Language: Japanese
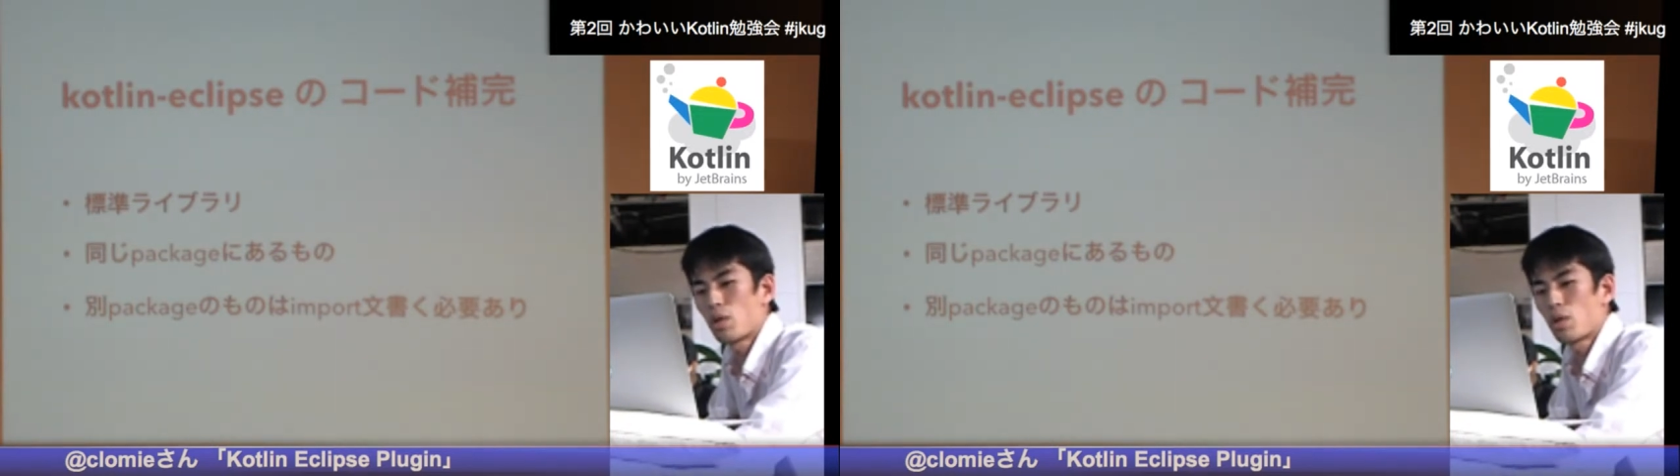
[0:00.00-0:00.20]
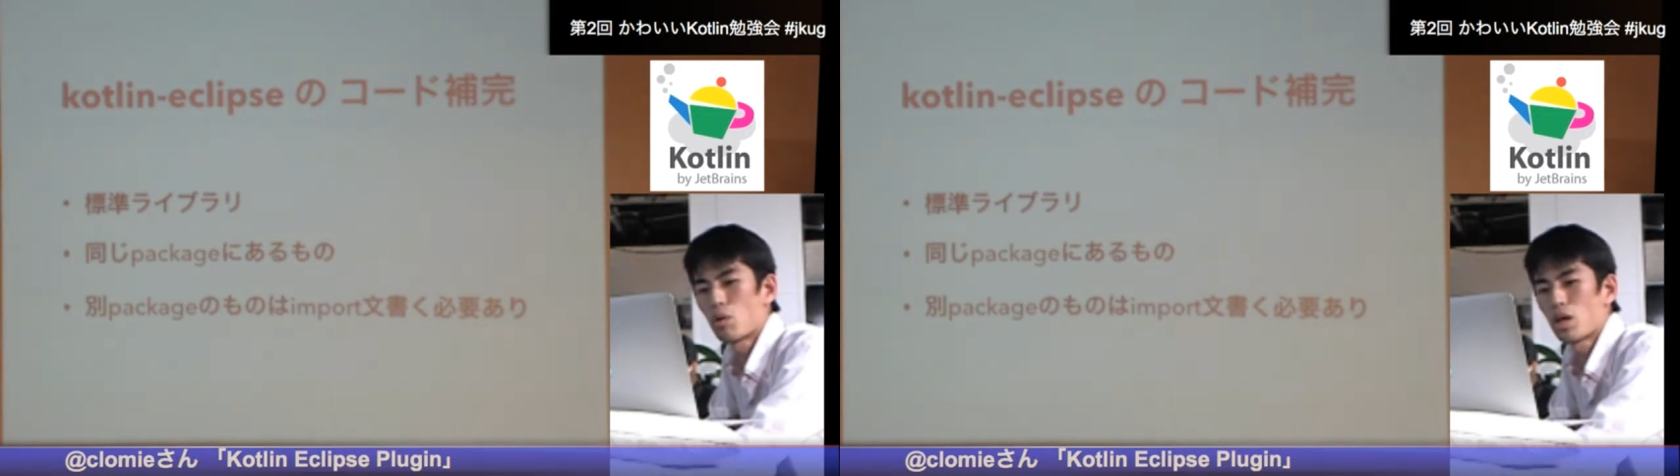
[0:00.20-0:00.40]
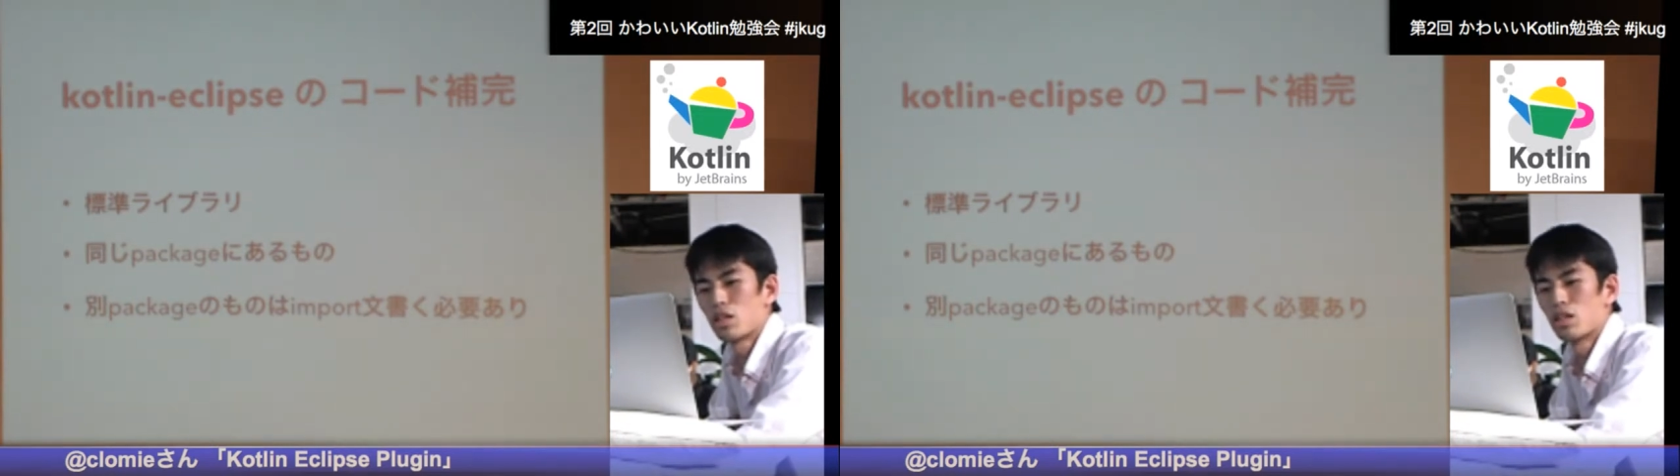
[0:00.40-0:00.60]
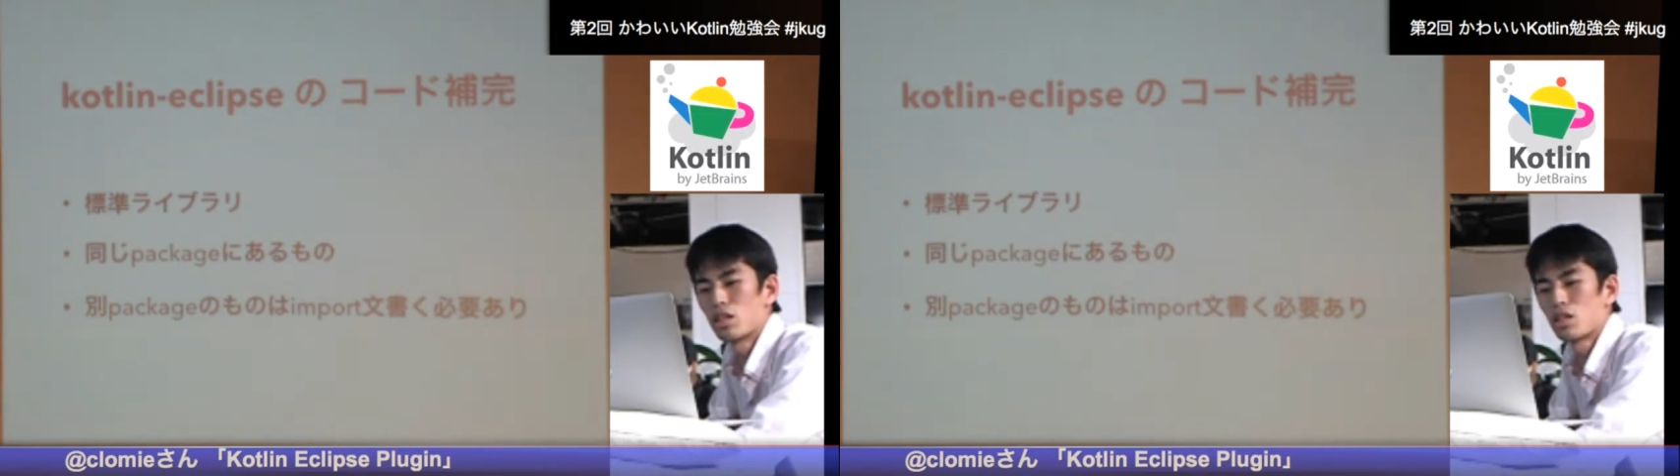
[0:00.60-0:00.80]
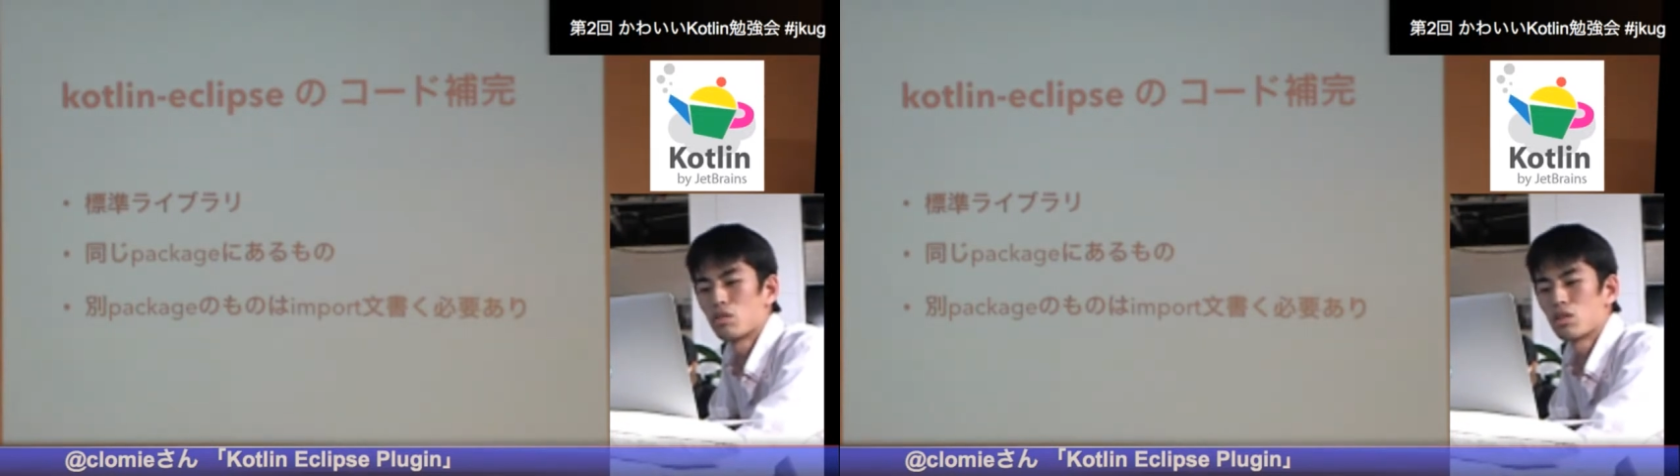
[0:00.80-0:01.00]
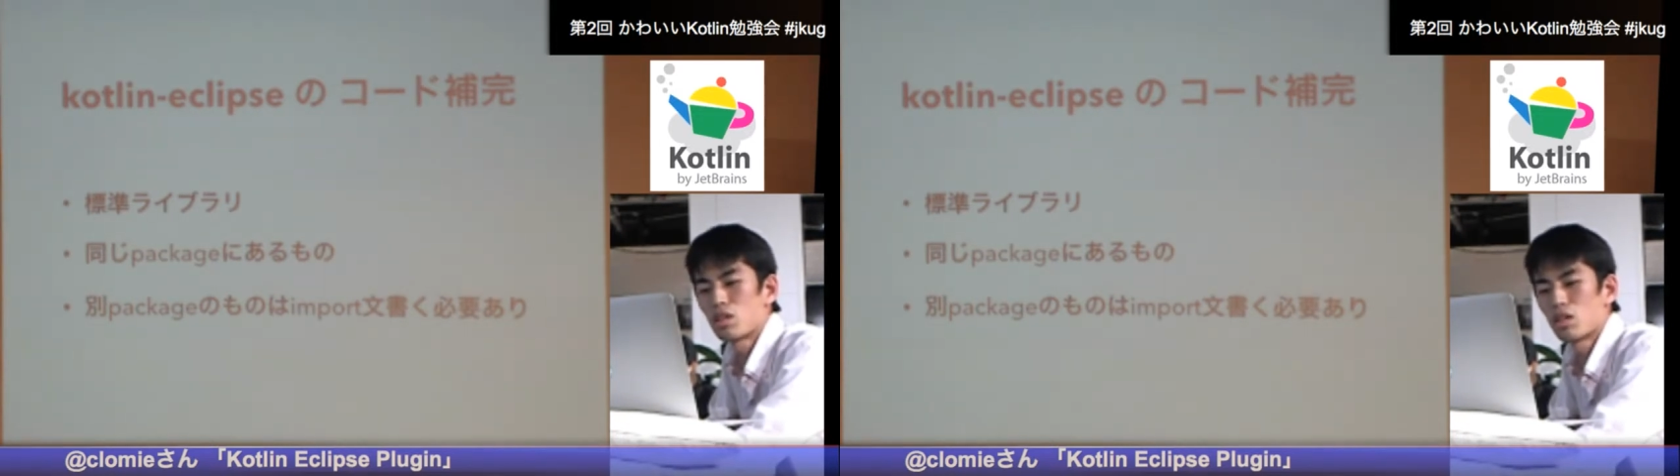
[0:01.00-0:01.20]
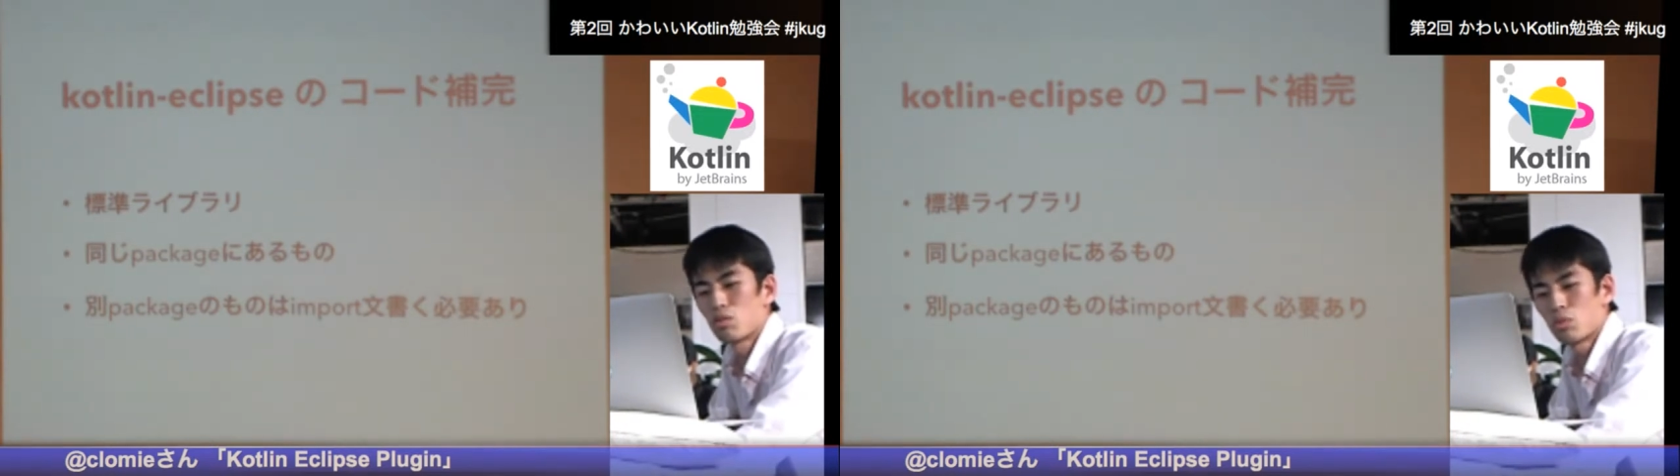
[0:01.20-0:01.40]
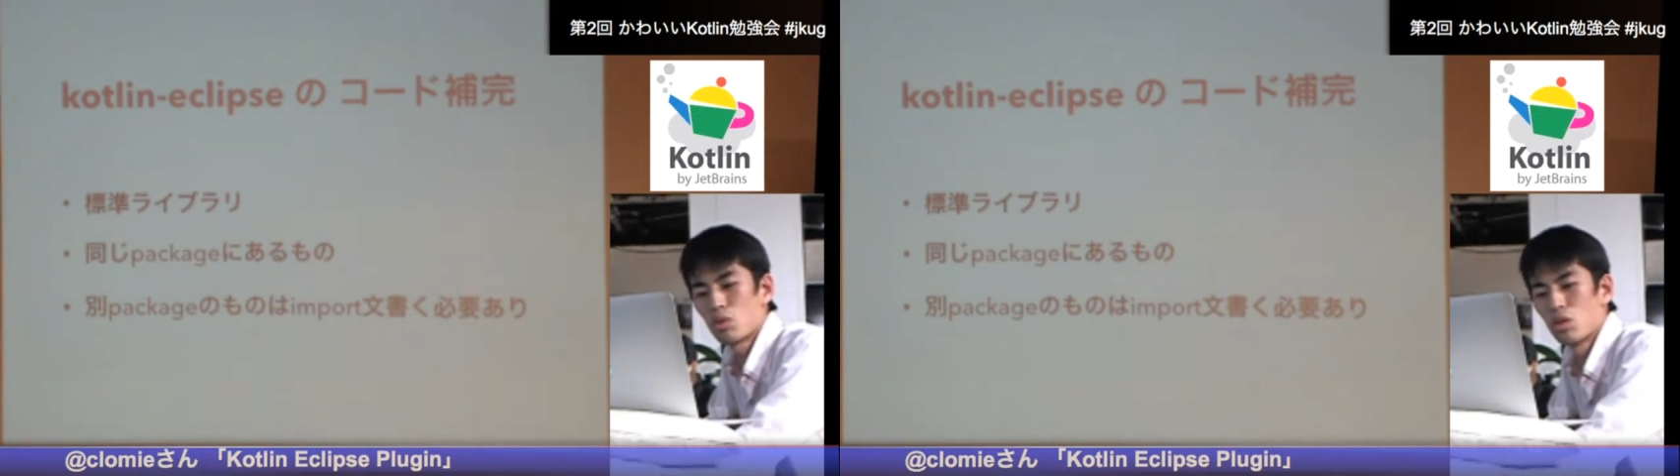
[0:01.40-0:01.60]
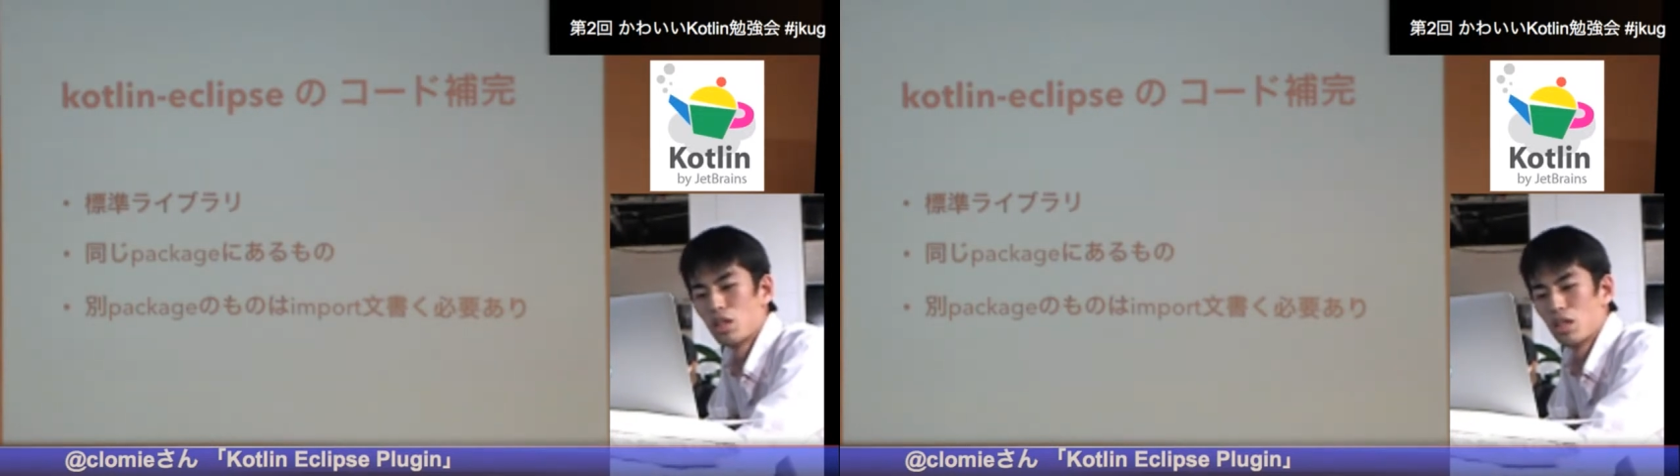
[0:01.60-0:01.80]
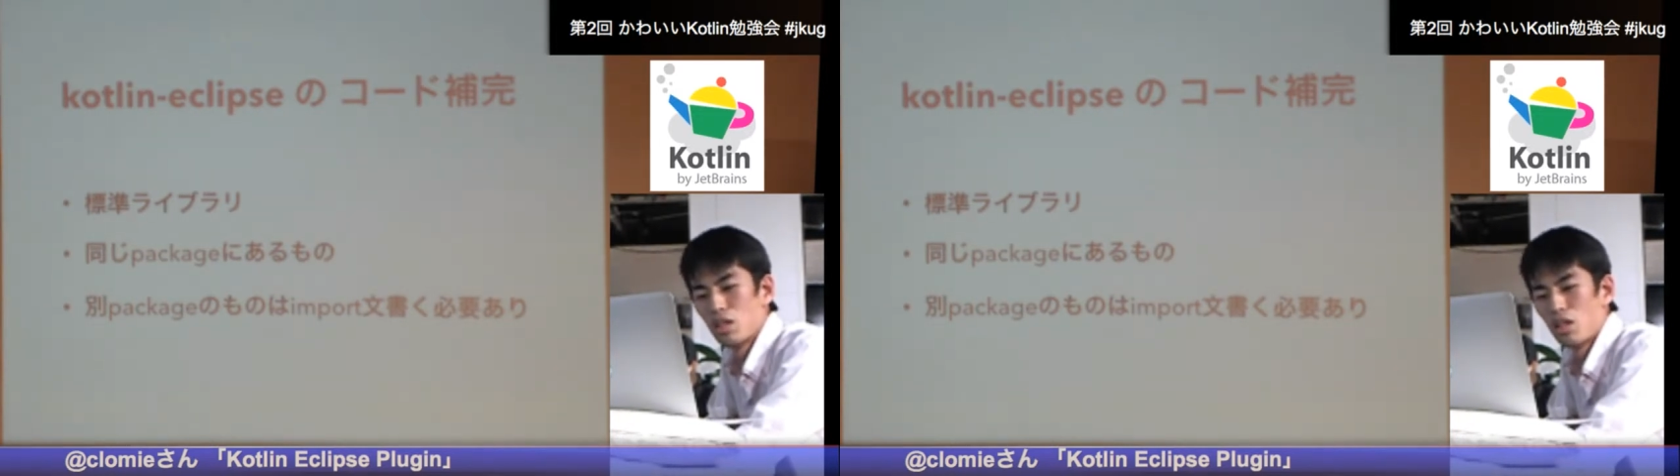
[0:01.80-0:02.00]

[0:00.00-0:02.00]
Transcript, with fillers: 保管できるんですけども